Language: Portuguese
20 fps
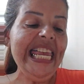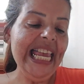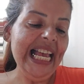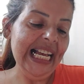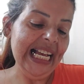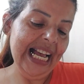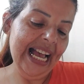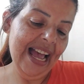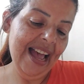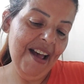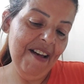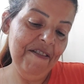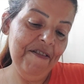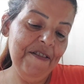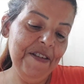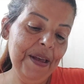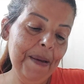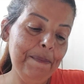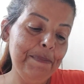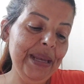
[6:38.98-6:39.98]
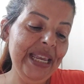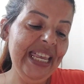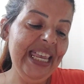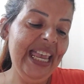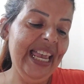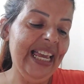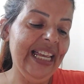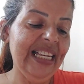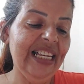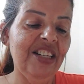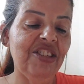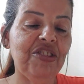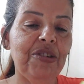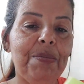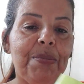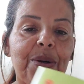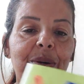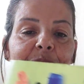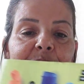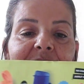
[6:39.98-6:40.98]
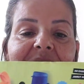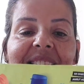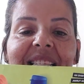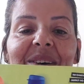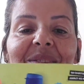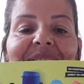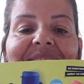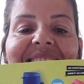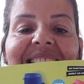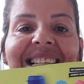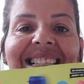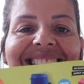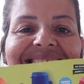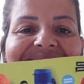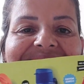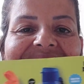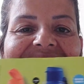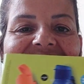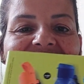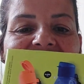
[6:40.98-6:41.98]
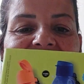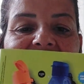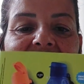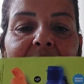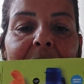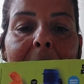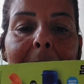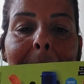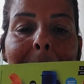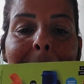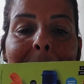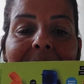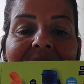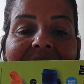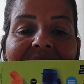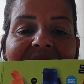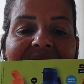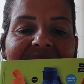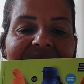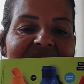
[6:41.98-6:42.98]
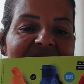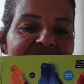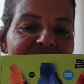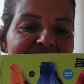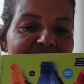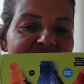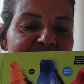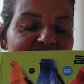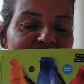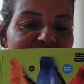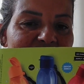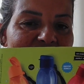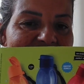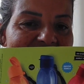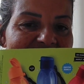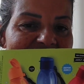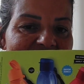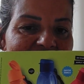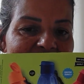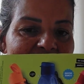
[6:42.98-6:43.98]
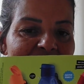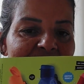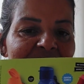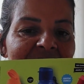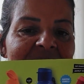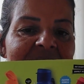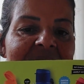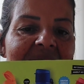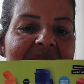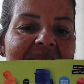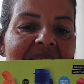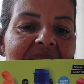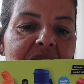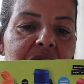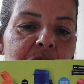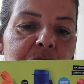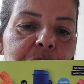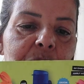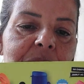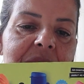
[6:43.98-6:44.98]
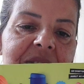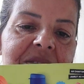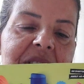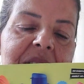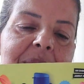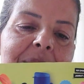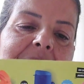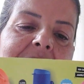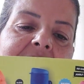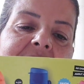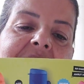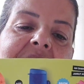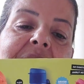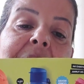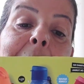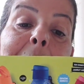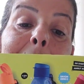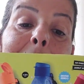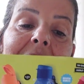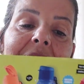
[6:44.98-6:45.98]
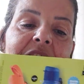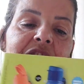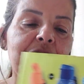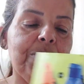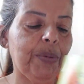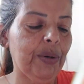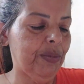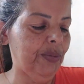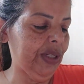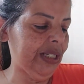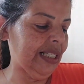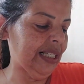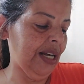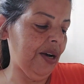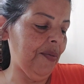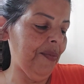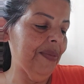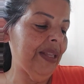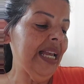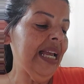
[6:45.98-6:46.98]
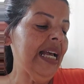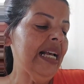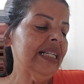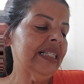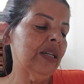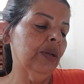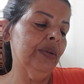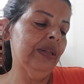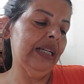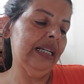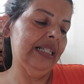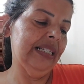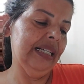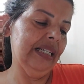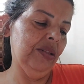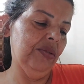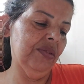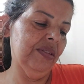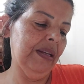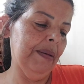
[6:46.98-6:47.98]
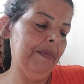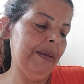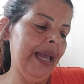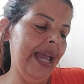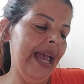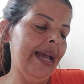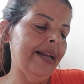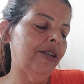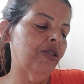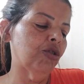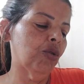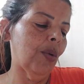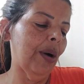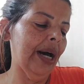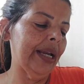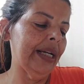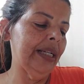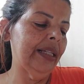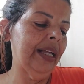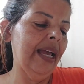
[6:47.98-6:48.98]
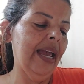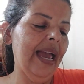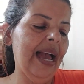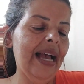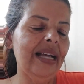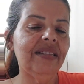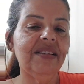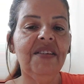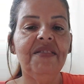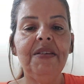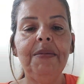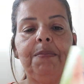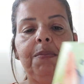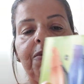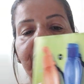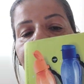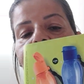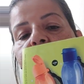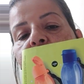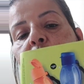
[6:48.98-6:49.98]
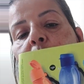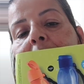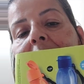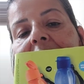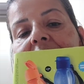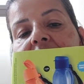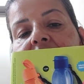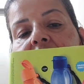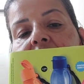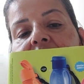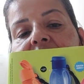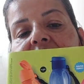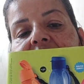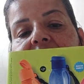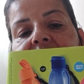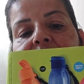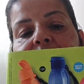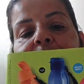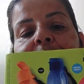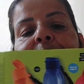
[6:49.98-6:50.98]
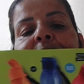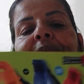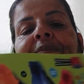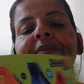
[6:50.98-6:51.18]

E a garrafinha pequena de promoção, essa laranjada é maravilhosa. Azul e a vermelha, também de promoção, são 300 ml de R$40,00, vai vir por R$24,90.